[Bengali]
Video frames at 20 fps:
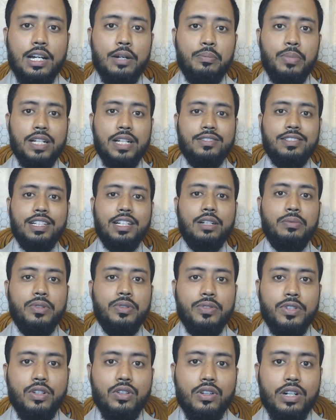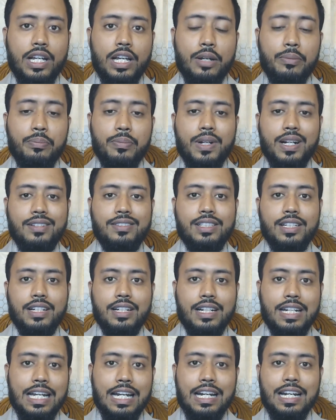প্লাস্টিকের বিভিন্ন র্যাপ প্লাস্টিকের
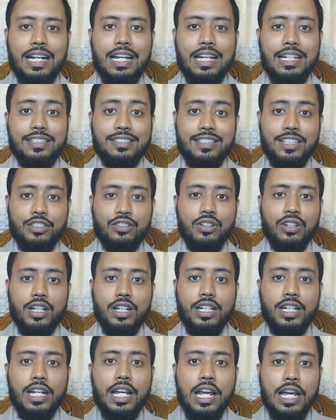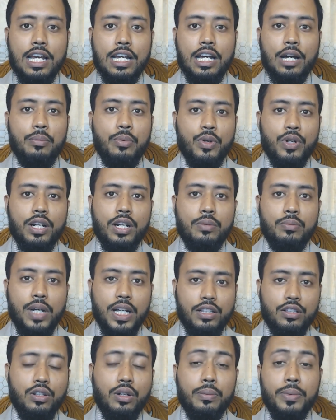খেলনা স্টেশনারি কাপড়ের
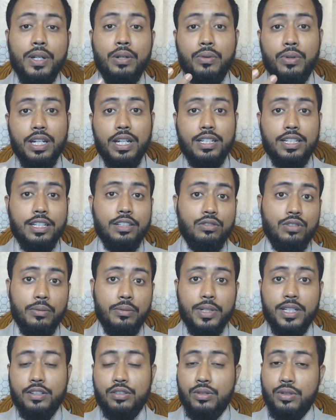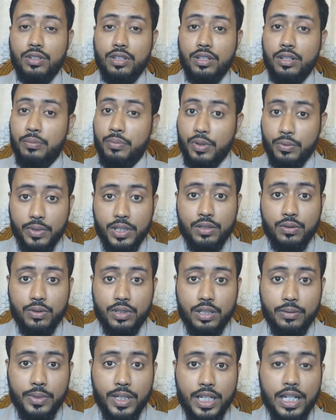মাধ্যমেও এটি কিন্তু আমাদের শরীরে প্রবেশ
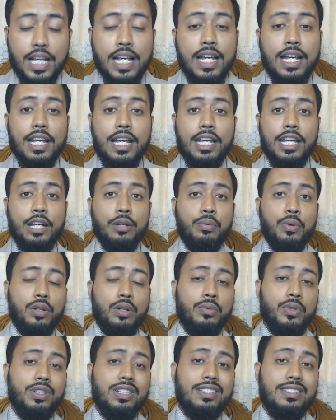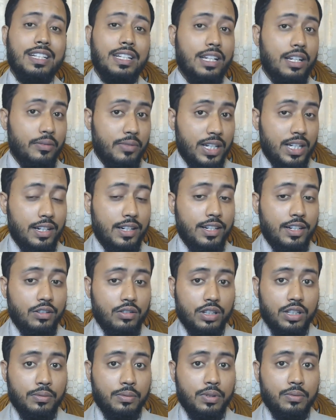করতে পারে এর পরবর্তী যেই কেমিক্যালটির
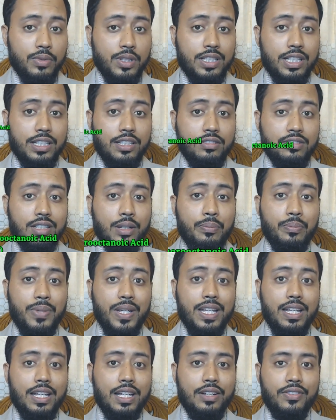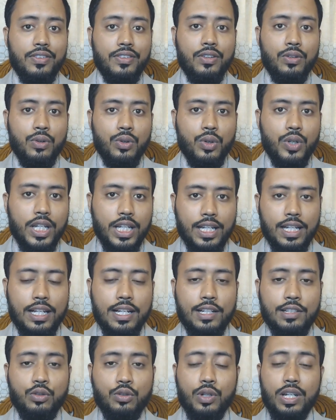কথা বলবো সেটি হচ্ছে পিএফওএ
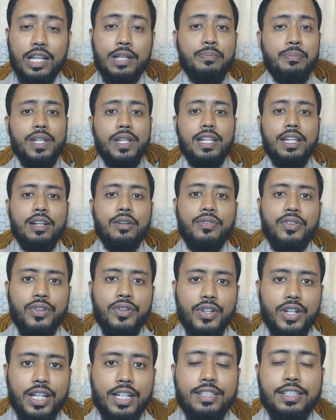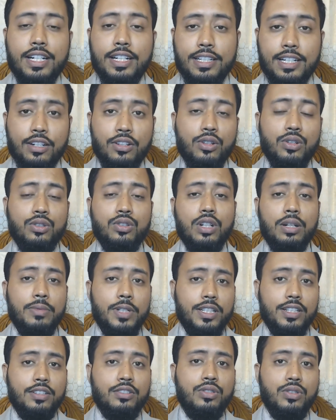তো এই পিএফওএ সাধারণত
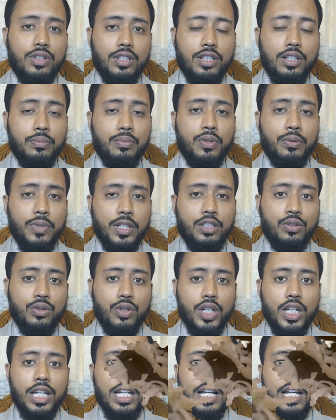আমাদের শরীরে প্রবেশ করে